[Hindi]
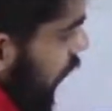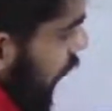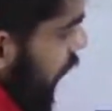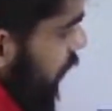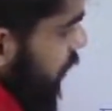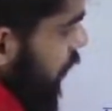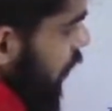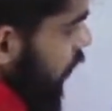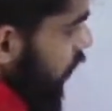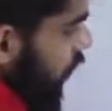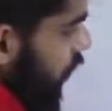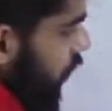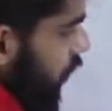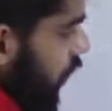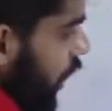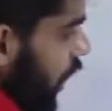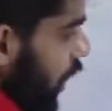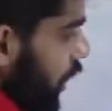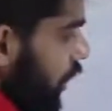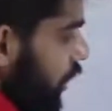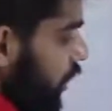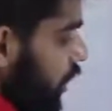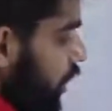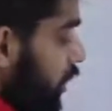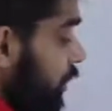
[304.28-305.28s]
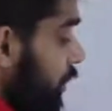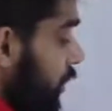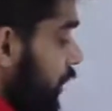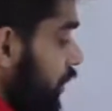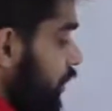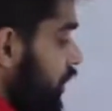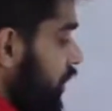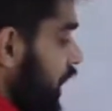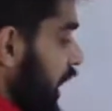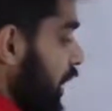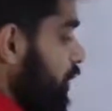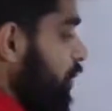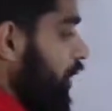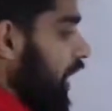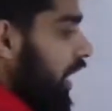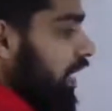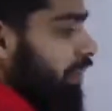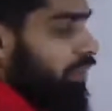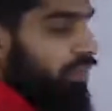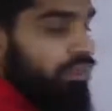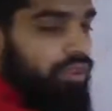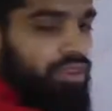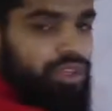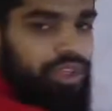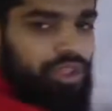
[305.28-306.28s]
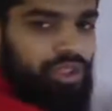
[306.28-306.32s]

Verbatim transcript: टाइम एट द मतलब सेम टाइम